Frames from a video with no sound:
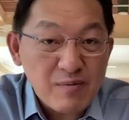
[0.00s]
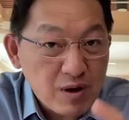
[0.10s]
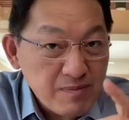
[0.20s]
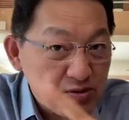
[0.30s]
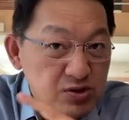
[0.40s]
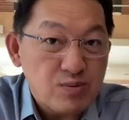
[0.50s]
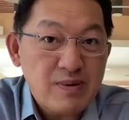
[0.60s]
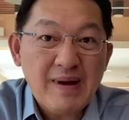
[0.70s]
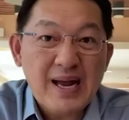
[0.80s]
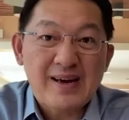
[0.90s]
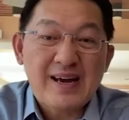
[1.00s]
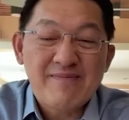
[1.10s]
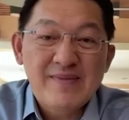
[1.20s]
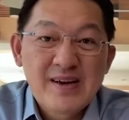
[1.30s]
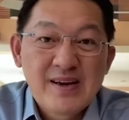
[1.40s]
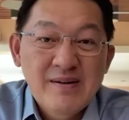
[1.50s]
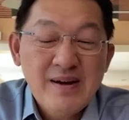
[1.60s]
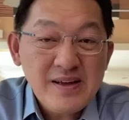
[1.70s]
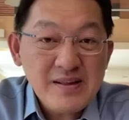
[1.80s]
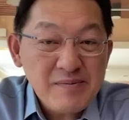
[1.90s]
ทำความเร็วสูงมากๆเลยครับเพ
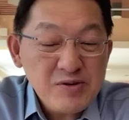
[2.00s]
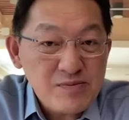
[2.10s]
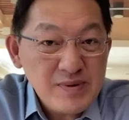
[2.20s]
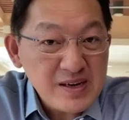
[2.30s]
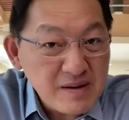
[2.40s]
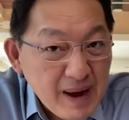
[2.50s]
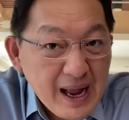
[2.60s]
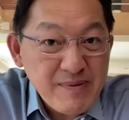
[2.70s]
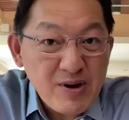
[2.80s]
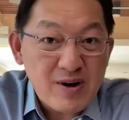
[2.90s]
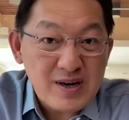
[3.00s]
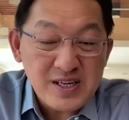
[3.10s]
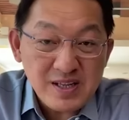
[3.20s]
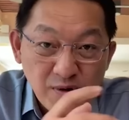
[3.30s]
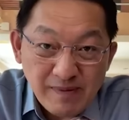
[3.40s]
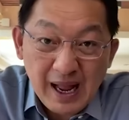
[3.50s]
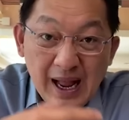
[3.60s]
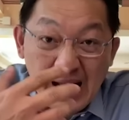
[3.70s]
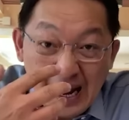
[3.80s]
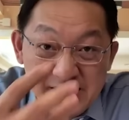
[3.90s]
ราะฉะนั้นท่านผู้ชมยังนึกภาพไม่ออกกับสิ่งที่ผม
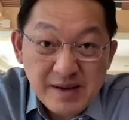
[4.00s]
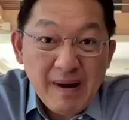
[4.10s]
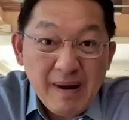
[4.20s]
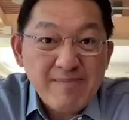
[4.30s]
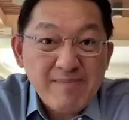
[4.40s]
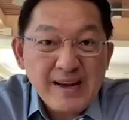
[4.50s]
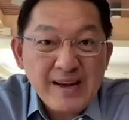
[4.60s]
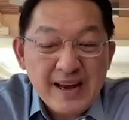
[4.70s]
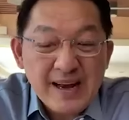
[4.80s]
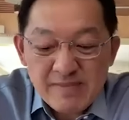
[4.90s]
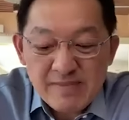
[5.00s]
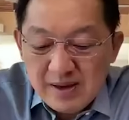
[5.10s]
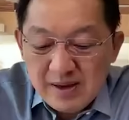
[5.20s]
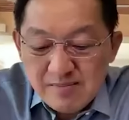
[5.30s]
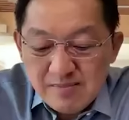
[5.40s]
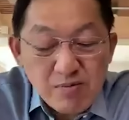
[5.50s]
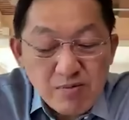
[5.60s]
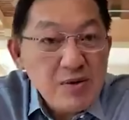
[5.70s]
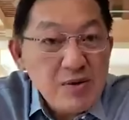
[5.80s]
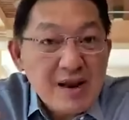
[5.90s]
อธิบายไปเนี่ยนะครับผม
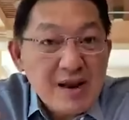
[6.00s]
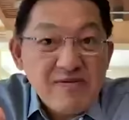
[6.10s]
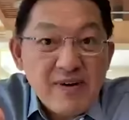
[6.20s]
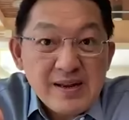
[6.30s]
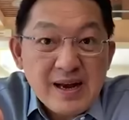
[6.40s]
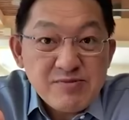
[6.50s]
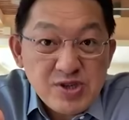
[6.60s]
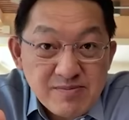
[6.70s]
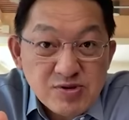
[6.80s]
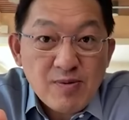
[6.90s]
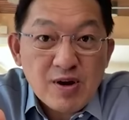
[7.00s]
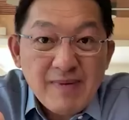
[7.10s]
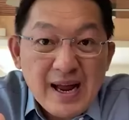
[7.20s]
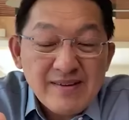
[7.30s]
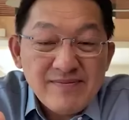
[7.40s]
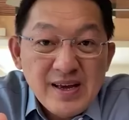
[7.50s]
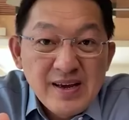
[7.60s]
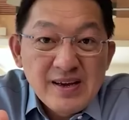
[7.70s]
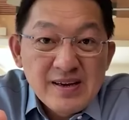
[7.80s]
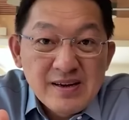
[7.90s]
ก็ไม่รู้ใครเป็นแฟนคลับเจมส์บอนด์บ้าง
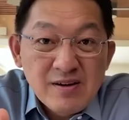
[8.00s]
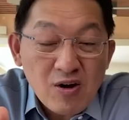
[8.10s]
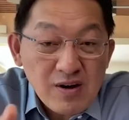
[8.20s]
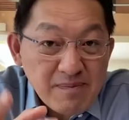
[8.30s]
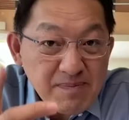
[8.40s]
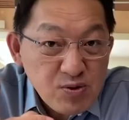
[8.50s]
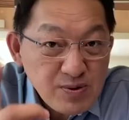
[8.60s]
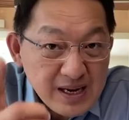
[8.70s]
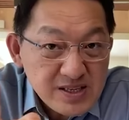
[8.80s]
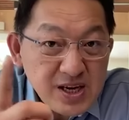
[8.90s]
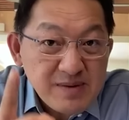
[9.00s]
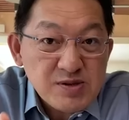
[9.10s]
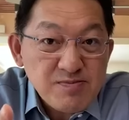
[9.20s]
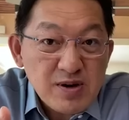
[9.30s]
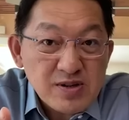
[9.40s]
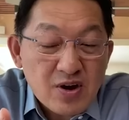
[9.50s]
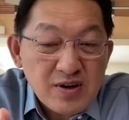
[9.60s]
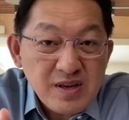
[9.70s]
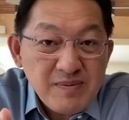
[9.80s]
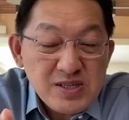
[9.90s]
ลองกลับไปดูหนังเจมส์บอนด์ต
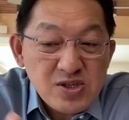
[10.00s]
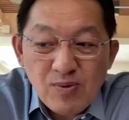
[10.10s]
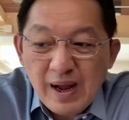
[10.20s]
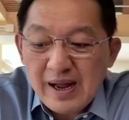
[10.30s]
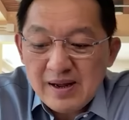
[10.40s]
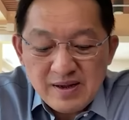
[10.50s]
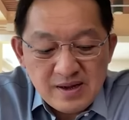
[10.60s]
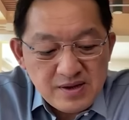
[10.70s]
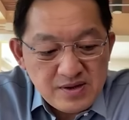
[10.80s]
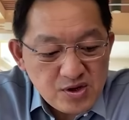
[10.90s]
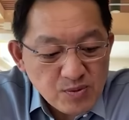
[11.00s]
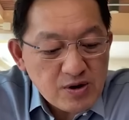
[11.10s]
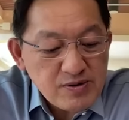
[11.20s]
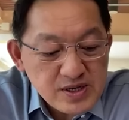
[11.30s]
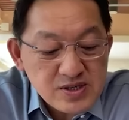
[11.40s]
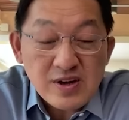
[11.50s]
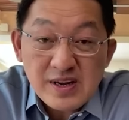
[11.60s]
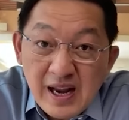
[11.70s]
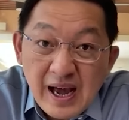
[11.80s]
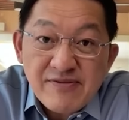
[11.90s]
อนที่มีชื่อว่า The World Is
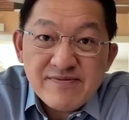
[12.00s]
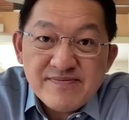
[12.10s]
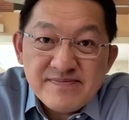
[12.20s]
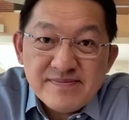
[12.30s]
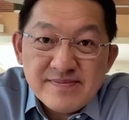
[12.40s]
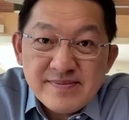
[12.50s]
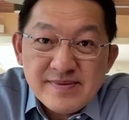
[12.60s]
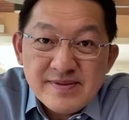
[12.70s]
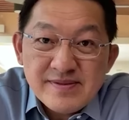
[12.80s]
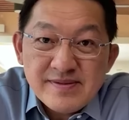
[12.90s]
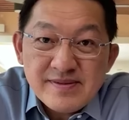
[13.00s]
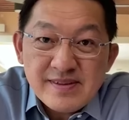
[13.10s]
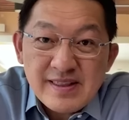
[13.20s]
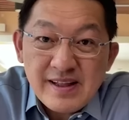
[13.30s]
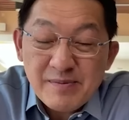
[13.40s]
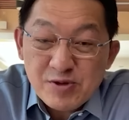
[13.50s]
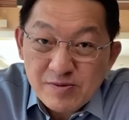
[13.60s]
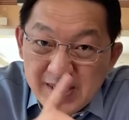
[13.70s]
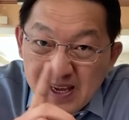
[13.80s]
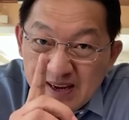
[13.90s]
Not Enough แล้วท่านผู้
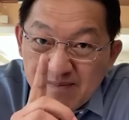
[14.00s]
ชมจะ